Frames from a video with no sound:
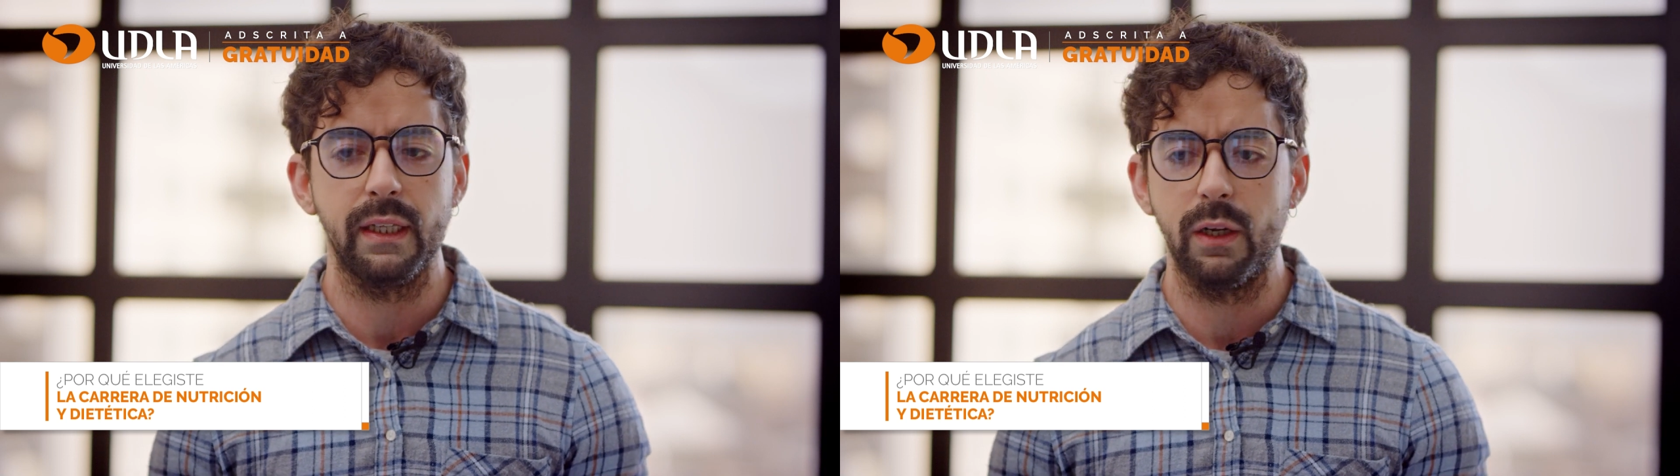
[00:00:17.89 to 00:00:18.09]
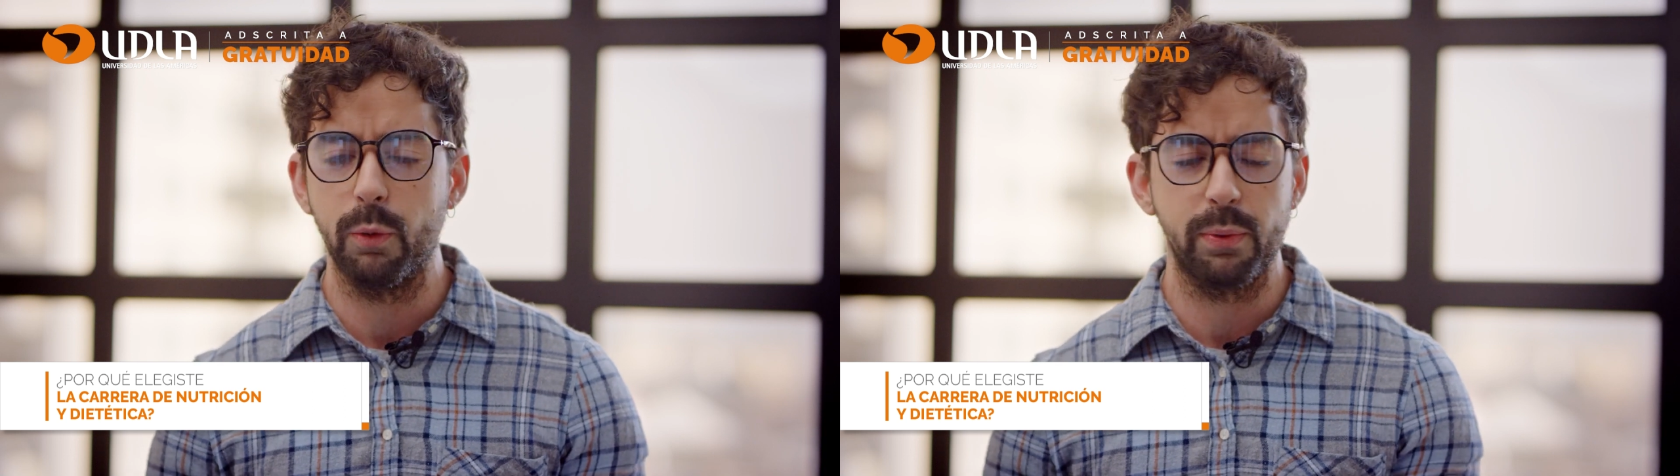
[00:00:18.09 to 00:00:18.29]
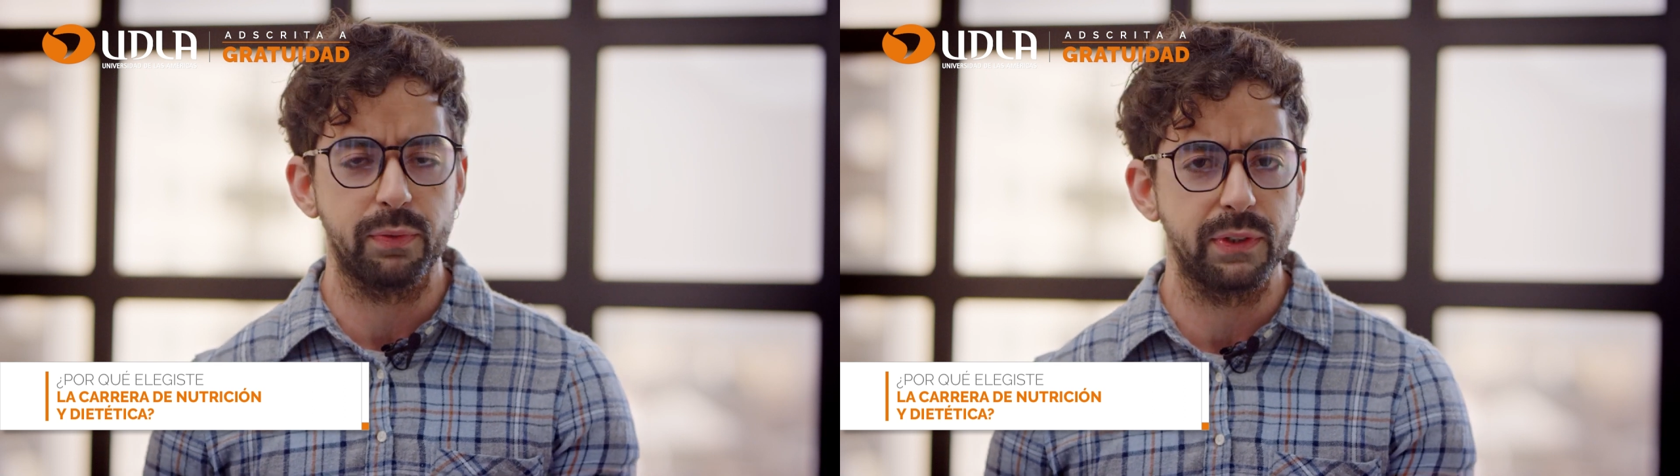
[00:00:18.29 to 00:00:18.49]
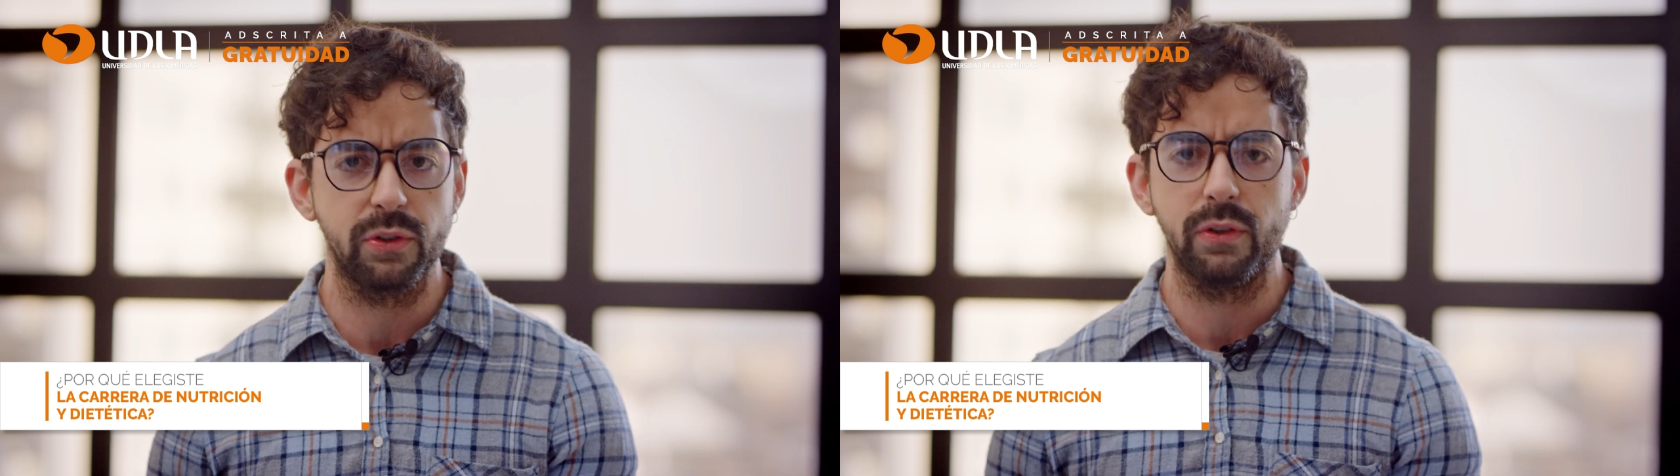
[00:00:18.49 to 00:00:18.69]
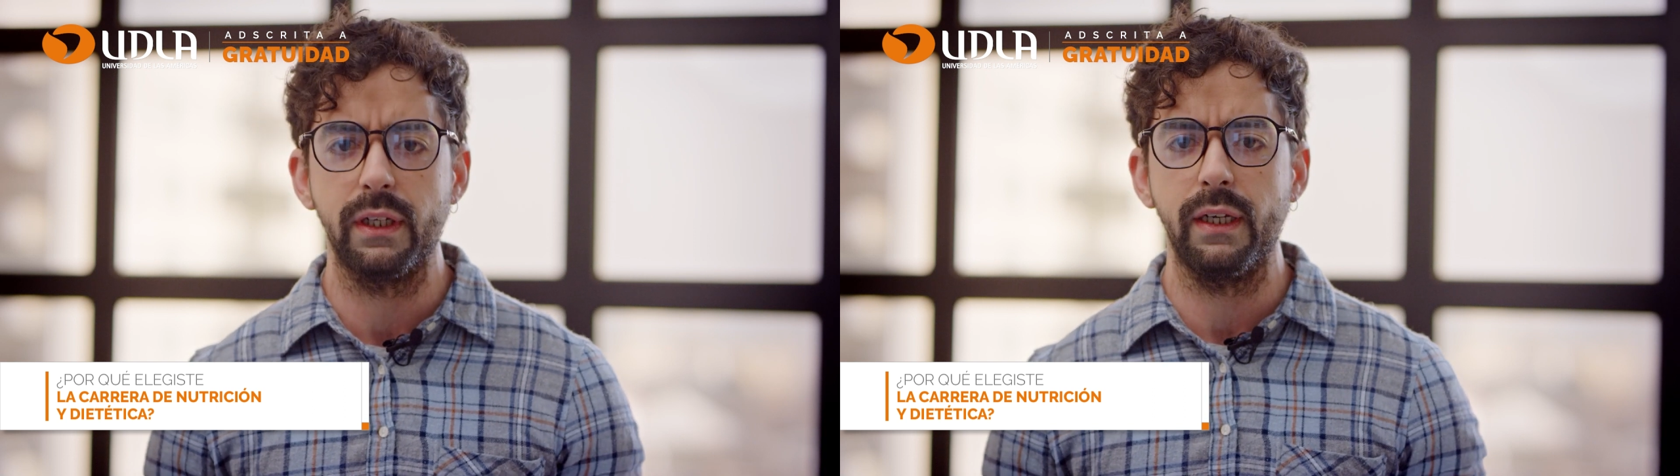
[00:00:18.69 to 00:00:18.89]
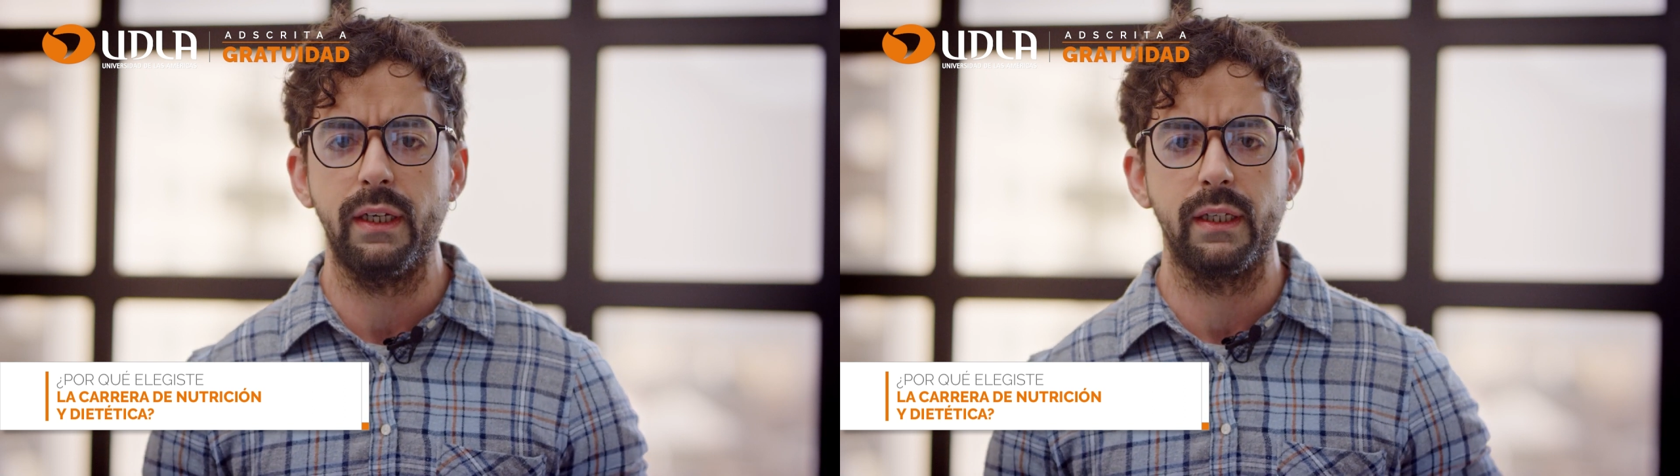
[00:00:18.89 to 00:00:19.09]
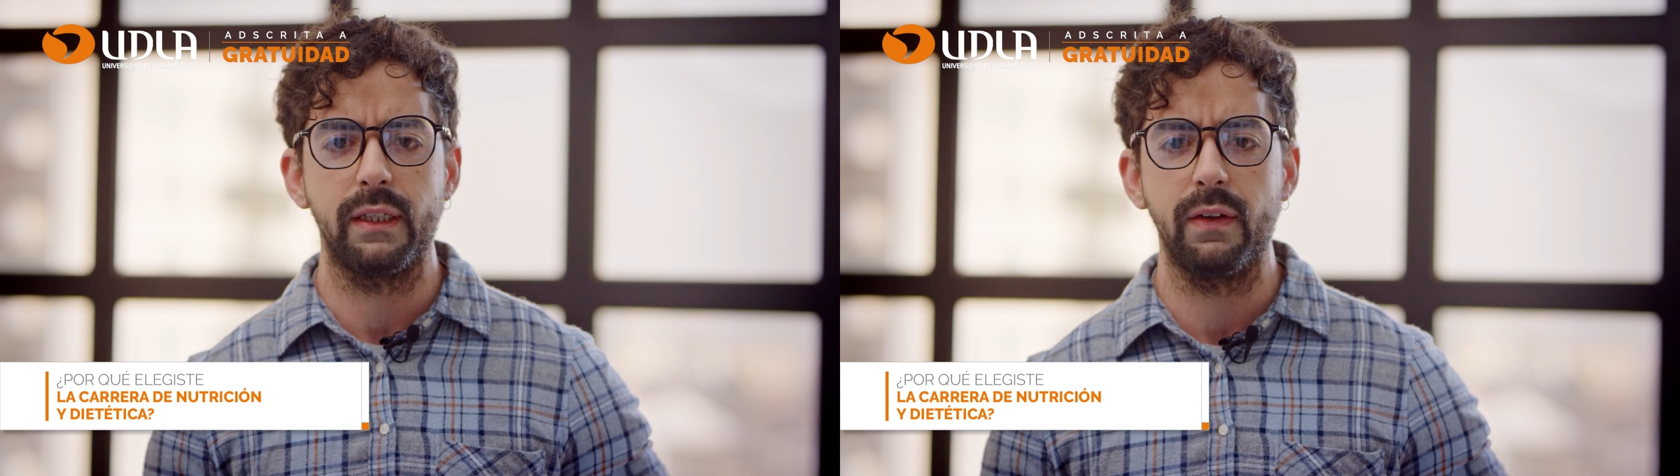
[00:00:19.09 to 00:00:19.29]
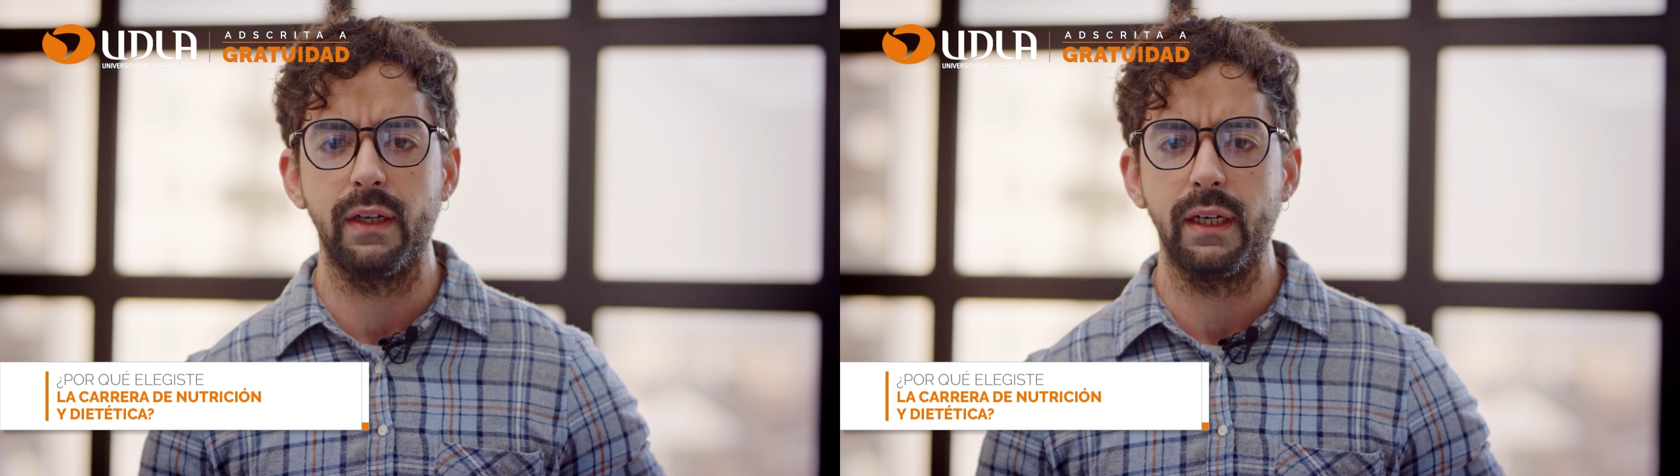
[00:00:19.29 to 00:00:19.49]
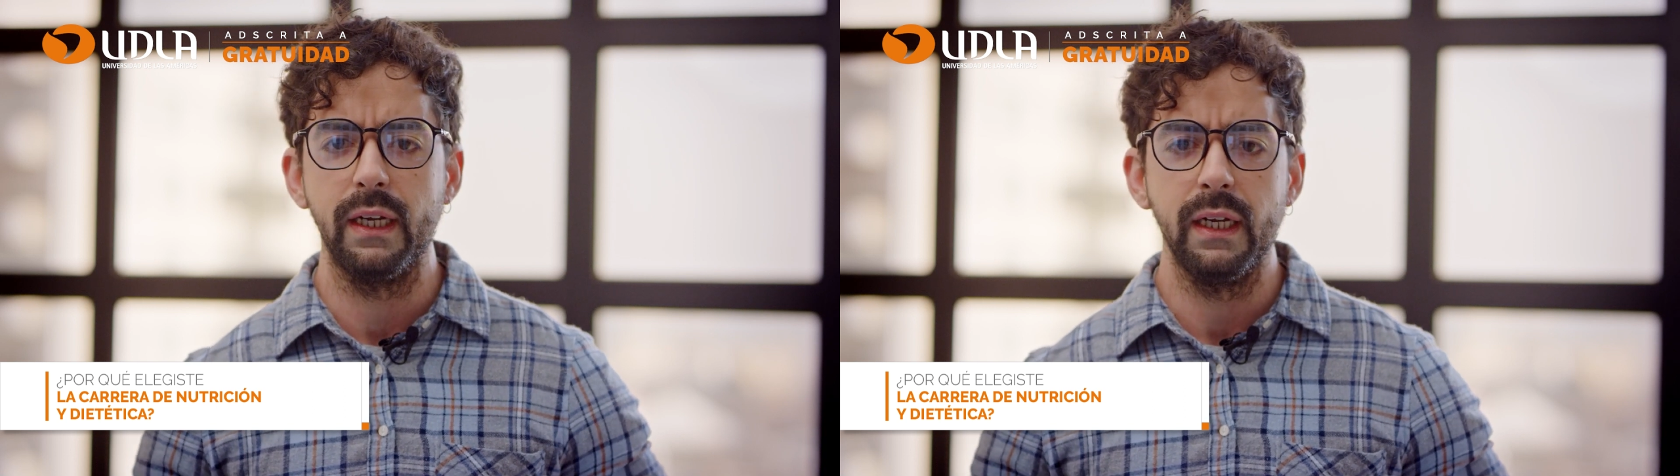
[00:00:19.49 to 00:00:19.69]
los profesores que estaban